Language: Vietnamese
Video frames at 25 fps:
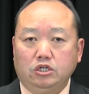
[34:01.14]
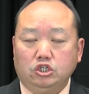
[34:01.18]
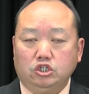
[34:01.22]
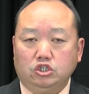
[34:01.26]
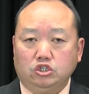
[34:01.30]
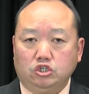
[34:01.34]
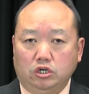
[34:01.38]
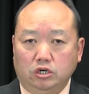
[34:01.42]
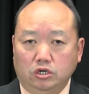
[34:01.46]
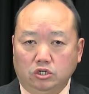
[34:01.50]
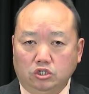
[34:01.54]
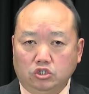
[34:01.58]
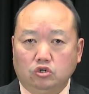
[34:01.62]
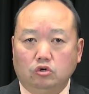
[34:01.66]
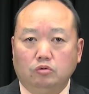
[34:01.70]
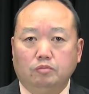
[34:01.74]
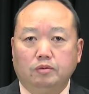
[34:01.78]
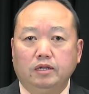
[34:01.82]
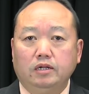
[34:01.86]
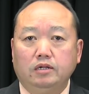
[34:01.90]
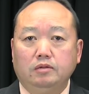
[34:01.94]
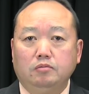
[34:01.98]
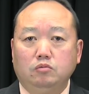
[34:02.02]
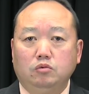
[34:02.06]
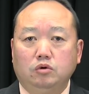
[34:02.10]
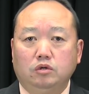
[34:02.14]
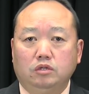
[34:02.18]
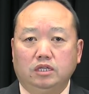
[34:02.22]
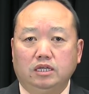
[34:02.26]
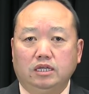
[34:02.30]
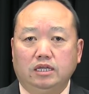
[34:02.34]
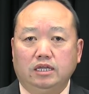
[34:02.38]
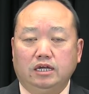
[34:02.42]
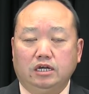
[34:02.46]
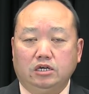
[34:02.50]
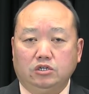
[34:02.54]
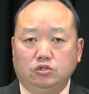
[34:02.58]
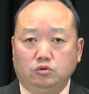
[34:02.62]
chơi chơi rồi bây giờ mua
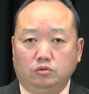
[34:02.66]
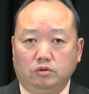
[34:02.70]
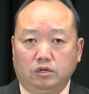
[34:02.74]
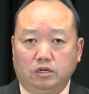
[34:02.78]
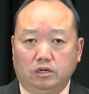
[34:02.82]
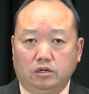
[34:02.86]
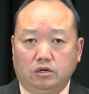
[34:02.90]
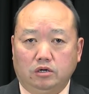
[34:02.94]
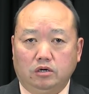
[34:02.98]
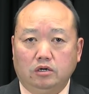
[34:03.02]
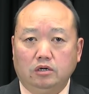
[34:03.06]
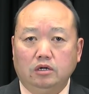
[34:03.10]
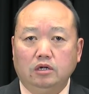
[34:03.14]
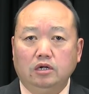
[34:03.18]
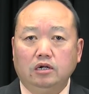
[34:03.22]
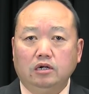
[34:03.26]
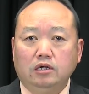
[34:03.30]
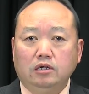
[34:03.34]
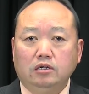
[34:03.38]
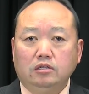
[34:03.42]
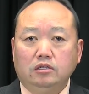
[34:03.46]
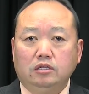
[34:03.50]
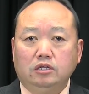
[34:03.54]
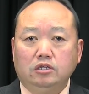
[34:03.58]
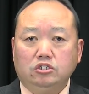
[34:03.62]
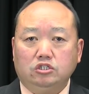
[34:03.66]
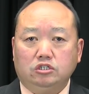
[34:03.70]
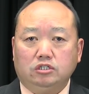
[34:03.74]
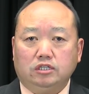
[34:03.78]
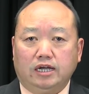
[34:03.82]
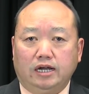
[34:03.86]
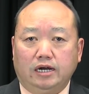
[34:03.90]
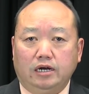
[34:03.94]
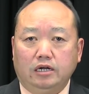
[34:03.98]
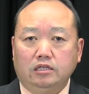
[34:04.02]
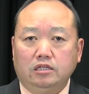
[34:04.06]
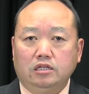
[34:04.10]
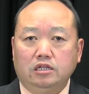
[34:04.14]
tiền nhà rồi nên nó thì chỉ
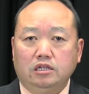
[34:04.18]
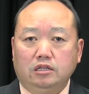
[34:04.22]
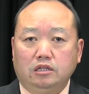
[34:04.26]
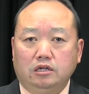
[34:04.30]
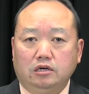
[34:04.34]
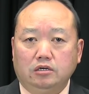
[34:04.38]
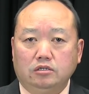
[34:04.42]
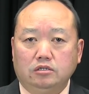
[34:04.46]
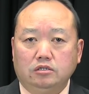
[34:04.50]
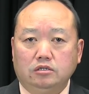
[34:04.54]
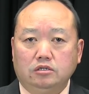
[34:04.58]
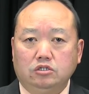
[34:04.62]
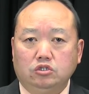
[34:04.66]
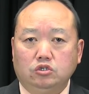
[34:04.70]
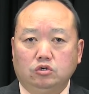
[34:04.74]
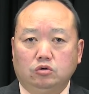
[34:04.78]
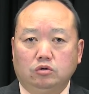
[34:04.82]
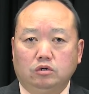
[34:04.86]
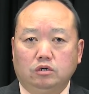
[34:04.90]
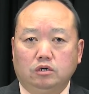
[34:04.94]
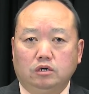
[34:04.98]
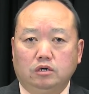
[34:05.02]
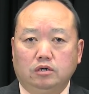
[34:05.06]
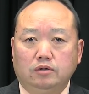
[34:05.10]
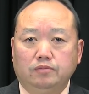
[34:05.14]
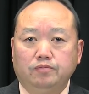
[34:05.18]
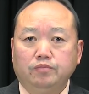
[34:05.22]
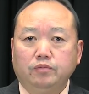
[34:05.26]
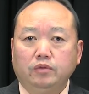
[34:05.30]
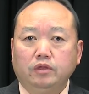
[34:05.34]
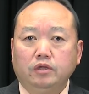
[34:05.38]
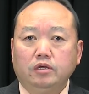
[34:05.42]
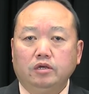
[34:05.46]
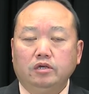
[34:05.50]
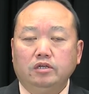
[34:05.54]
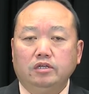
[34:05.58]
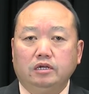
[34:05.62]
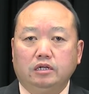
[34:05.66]
tạo lên thằng đầu sư rồi nó
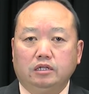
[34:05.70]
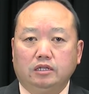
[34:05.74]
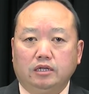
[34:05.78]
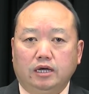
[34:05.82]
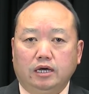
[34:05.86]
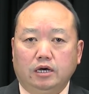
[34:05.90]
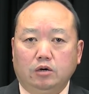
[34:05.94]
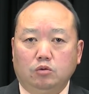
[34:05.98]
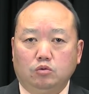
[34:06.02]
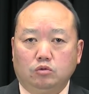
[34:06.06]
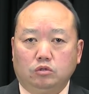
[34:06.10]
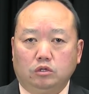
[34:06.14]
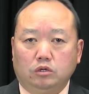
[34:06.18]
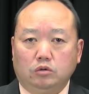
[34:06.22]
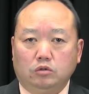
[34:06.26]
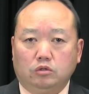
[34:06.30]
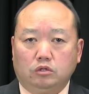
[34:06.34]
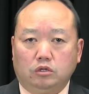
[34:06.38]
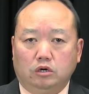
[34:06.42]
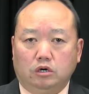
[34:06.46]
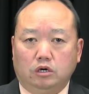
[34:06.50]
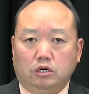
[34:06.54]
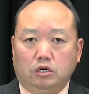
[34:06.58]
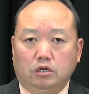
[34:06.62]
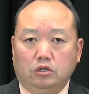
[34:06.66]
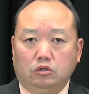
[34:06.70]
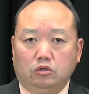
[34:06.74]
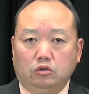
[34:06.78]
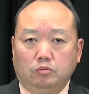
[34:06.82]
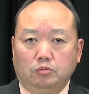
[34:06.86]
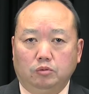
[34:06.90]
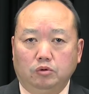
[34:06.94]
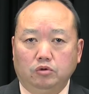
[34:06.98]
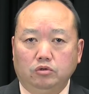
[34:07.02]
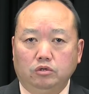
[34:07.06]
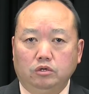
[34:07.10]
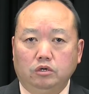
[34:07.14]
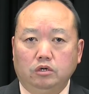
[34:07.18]
những thang của tàu tò là tụi
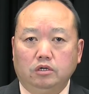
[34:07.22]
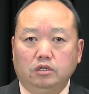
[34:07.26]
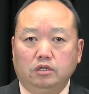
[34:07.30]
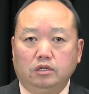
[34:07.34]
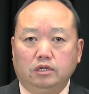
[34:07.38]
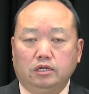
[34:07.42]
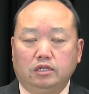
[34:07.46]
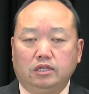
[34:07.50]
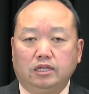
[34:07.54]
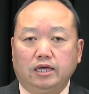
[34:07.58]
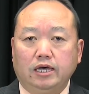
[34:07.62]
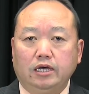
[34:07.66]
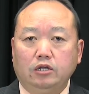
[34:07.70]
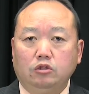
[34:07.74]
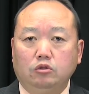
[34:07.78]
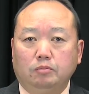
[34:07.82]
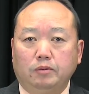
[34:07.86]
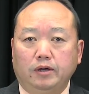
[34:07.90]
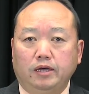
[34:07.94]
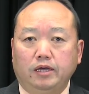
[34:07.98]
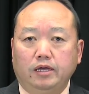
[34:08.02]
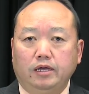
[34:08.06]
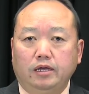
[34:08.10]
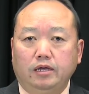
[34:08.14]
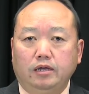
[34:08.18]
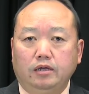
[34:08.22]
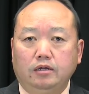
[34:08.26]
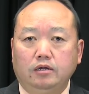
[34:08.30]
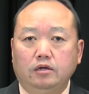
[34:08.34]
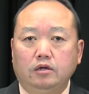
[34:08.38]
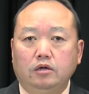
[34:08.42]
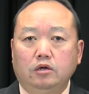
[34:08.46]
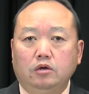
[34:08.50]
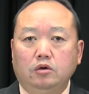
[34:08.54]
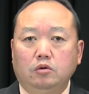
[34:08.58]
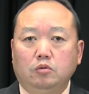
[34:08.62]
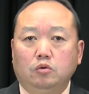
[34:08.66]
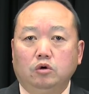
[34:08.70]
phong dư là thấy tụi phải ai
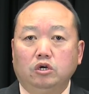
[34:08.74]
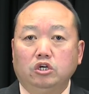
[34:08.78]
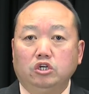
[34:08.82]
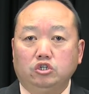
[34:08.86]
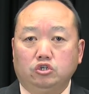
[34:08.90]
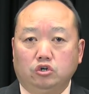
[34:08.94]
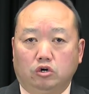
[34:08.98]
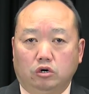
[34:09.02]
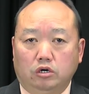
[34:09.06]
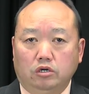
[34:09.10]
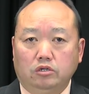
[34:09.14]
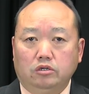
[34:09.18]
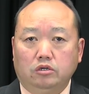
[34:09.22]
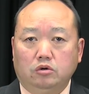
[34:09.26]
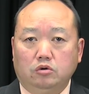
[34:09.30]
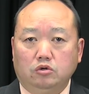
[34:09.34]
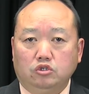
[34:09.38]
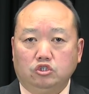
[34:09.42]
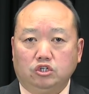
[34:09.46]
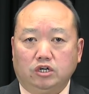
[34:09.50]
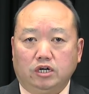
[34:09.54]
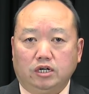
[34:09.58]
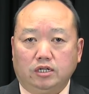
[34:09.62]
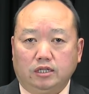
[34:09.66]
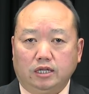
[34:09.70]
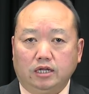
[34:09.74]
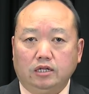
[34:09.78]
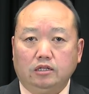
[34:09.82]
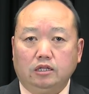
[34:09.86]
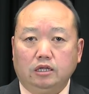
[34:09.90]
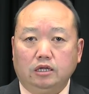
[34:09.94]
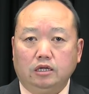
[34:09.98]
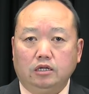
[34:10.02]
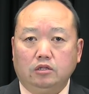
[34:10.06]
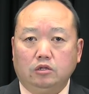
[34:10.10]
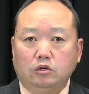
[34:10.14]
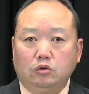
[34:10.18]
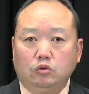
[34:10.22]
quần trò nhau nó sao thấy
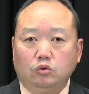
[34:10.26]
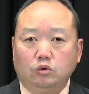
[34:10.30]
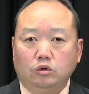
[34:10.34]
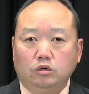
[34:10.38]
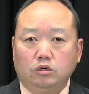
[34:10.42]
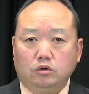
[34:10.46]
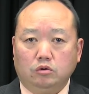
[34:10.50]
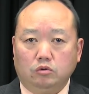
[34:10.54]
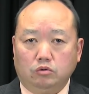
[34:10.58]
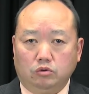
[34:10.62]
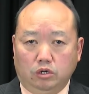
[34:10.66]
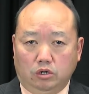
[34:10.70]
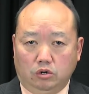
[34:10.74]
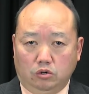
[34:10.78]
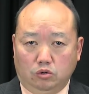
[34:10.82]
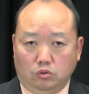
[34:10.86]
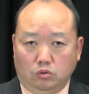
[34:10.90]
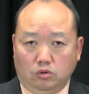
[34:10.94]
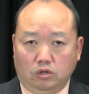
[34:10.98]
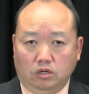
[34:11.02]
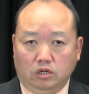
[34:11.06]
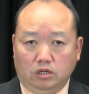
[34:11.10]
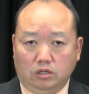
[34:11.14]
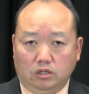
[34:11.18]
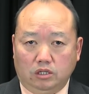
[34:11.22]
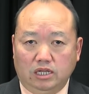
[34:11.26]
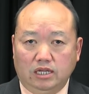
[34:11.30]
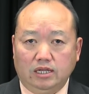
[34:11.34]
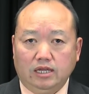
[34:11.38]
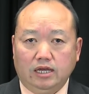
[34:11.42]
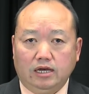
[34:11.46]
tê tụi tôi cùng nhau nó nung nó tí